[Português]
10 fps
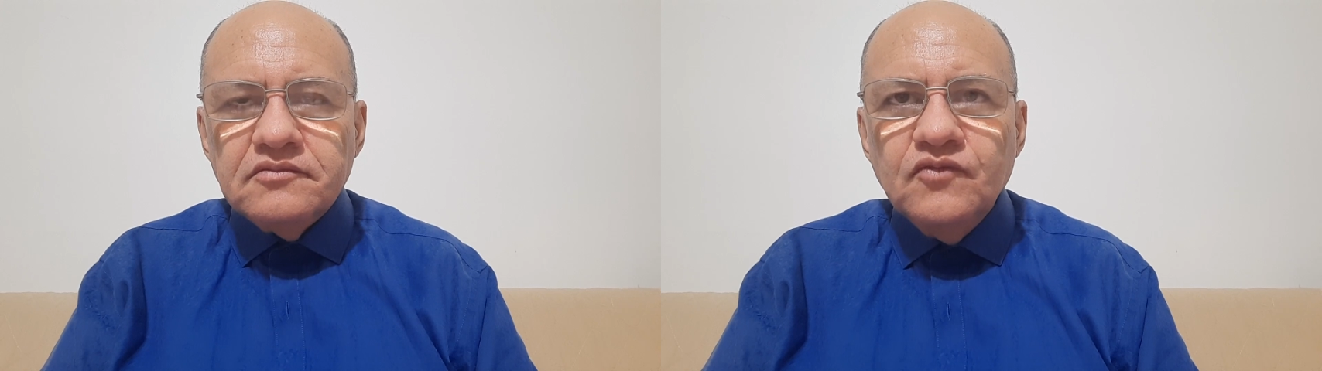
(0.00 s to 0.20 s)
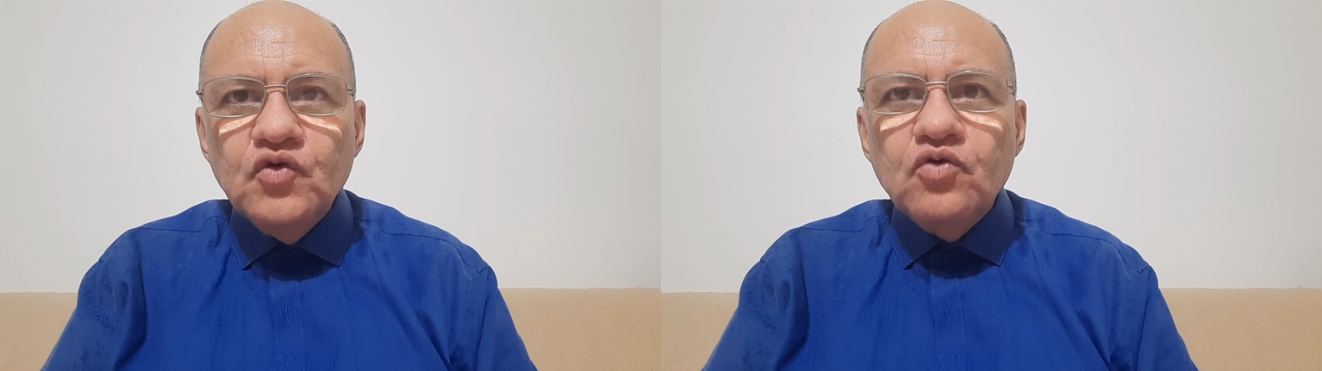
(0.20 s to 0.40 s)

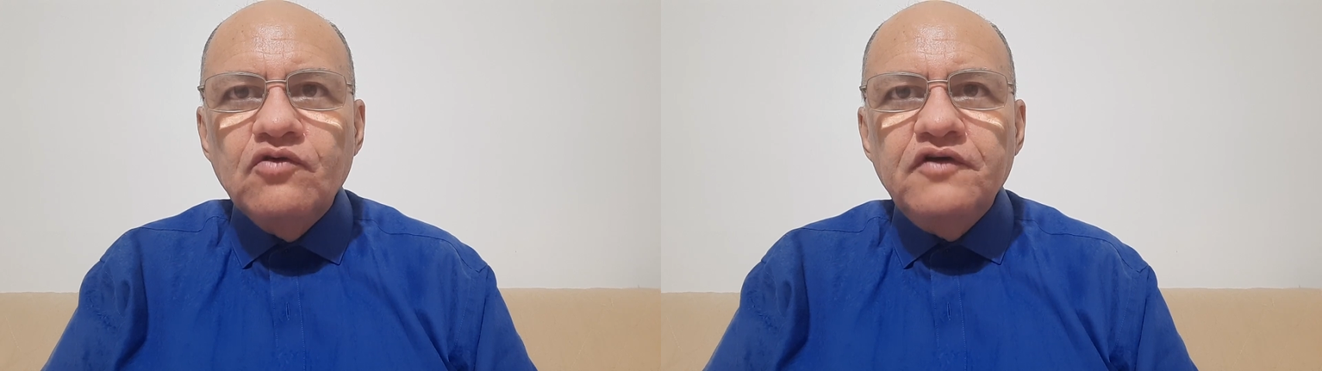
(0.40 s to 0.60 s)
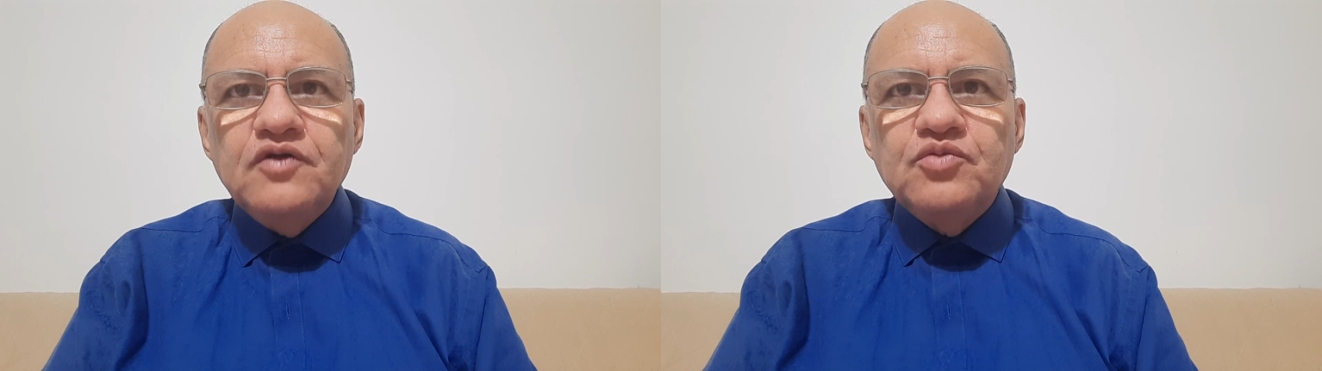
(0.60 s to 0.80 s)
no
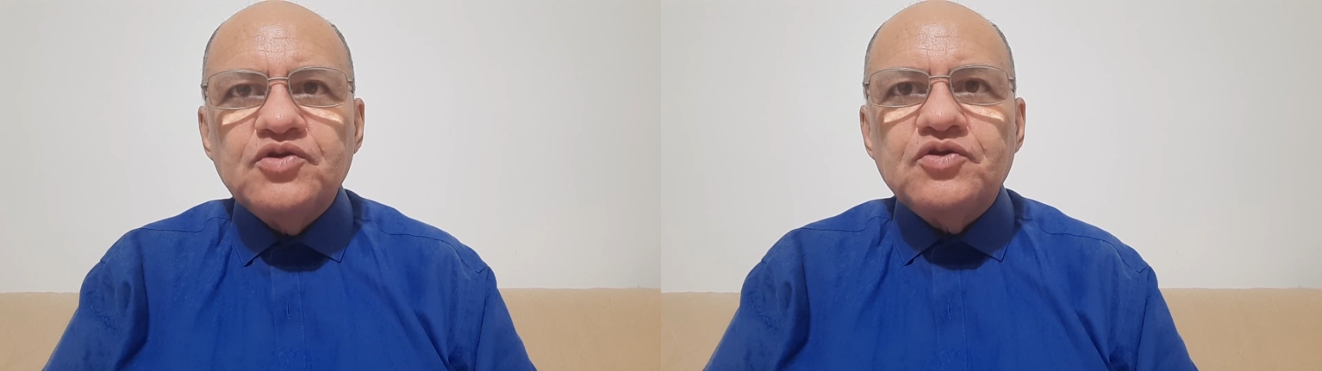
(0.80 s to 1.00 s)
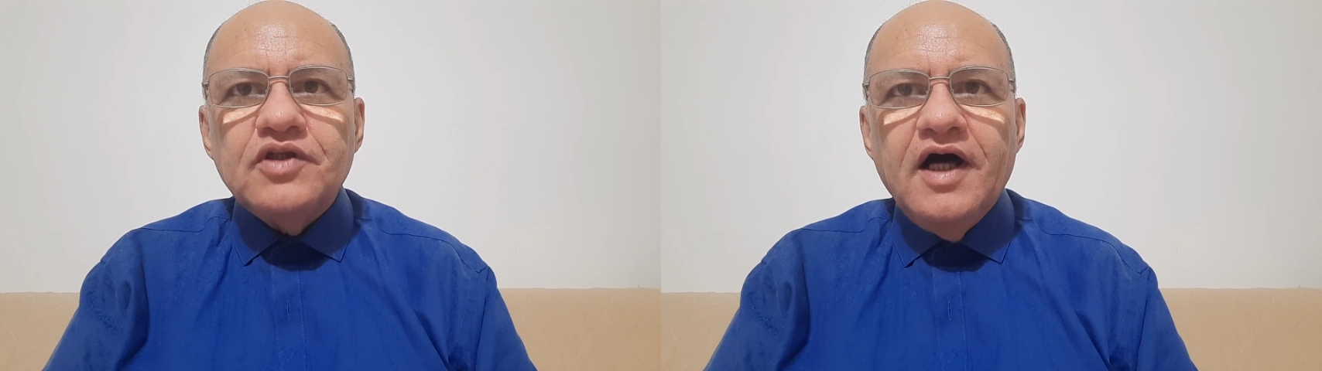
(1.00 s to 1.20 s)
governo
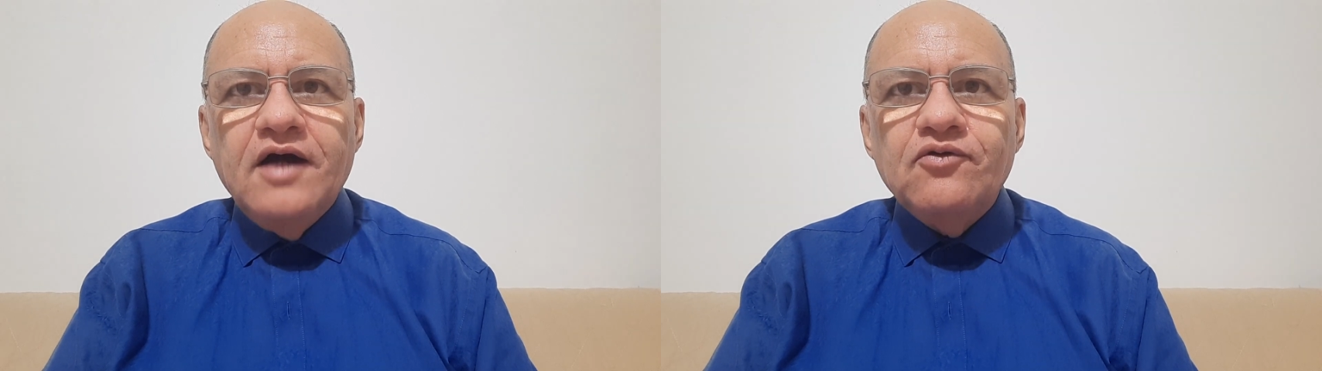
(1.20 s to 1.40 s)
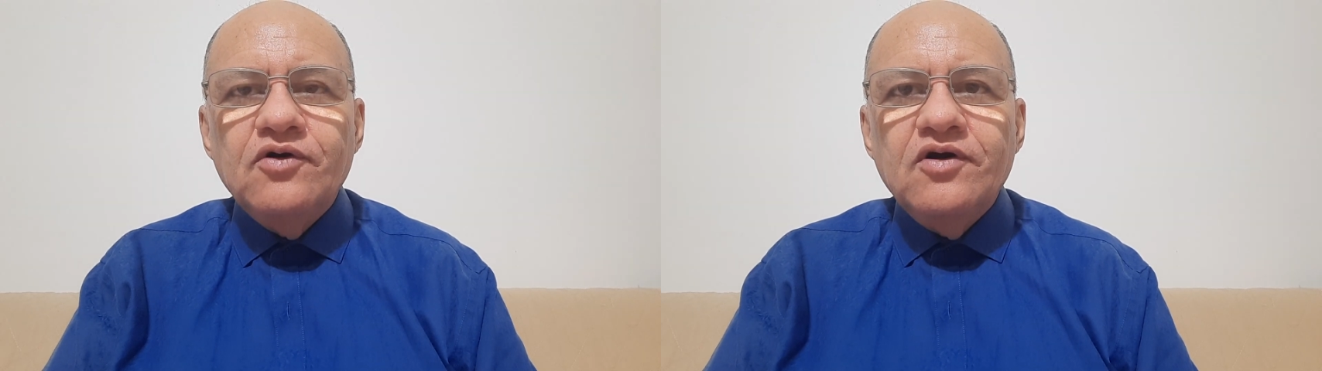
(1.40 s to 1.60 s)

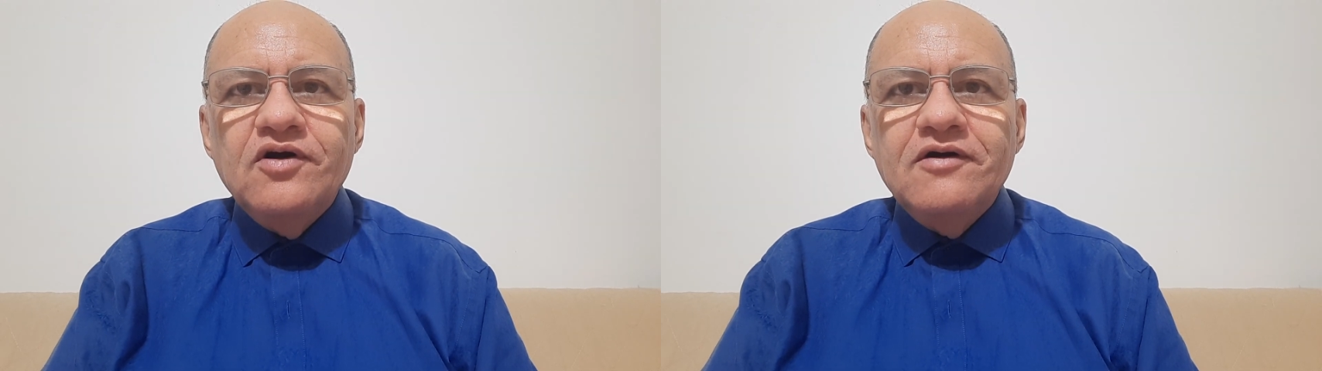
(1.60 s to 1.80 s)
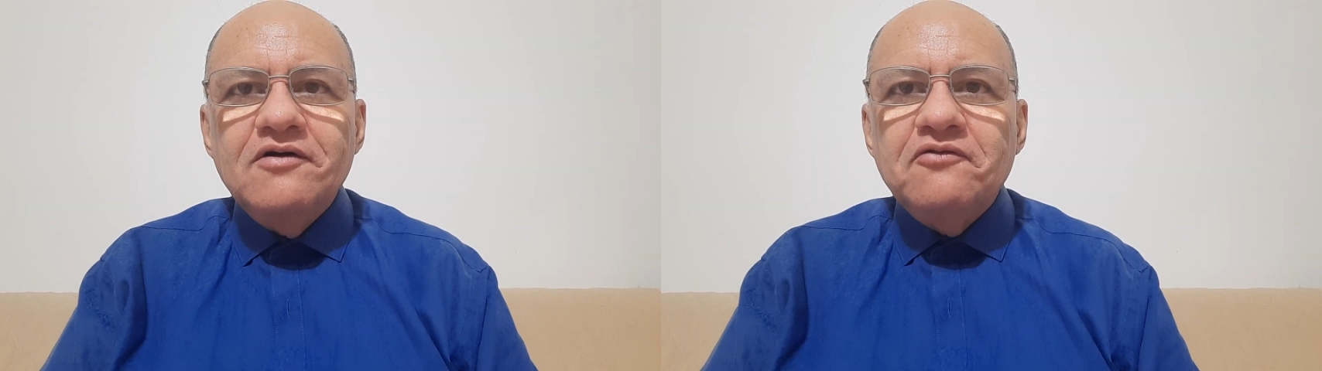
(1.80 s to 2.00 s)
Bolsonaro,
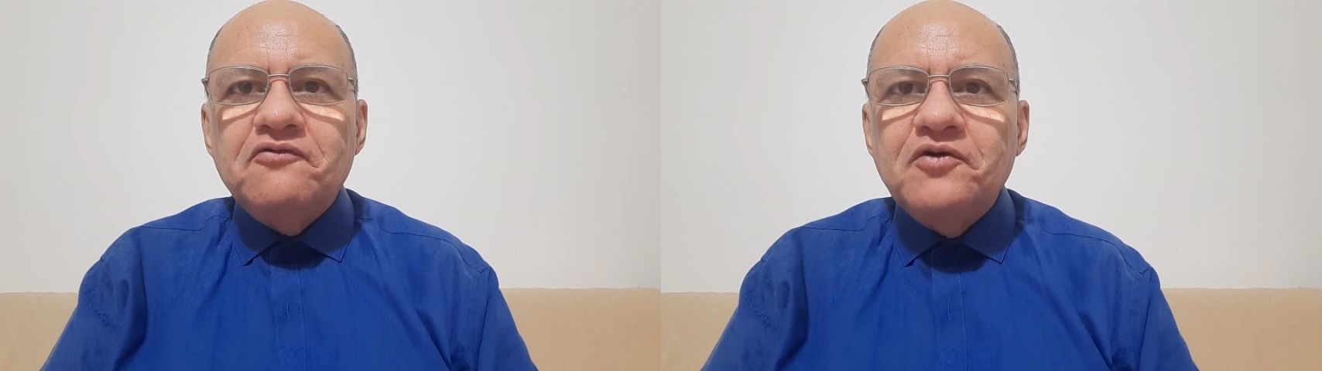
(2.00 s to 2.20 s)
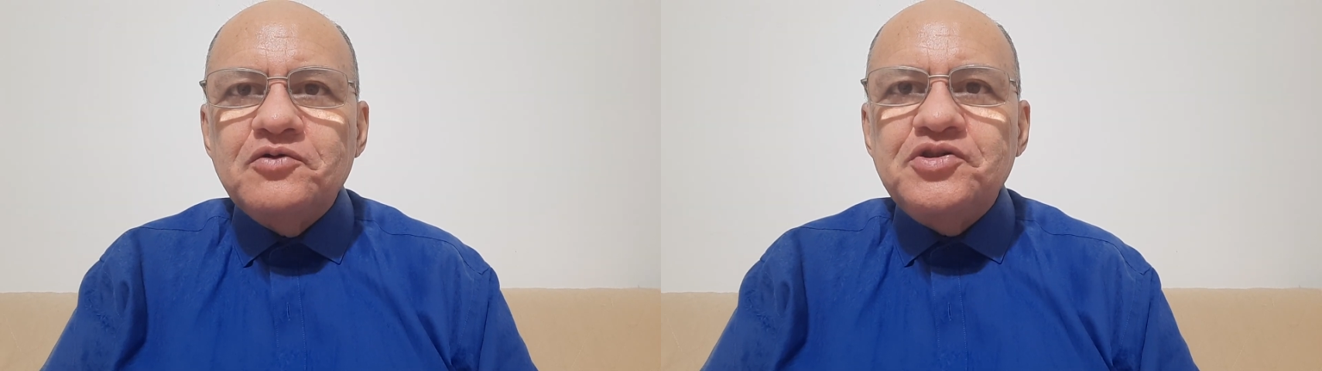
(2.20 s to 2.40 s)
foi o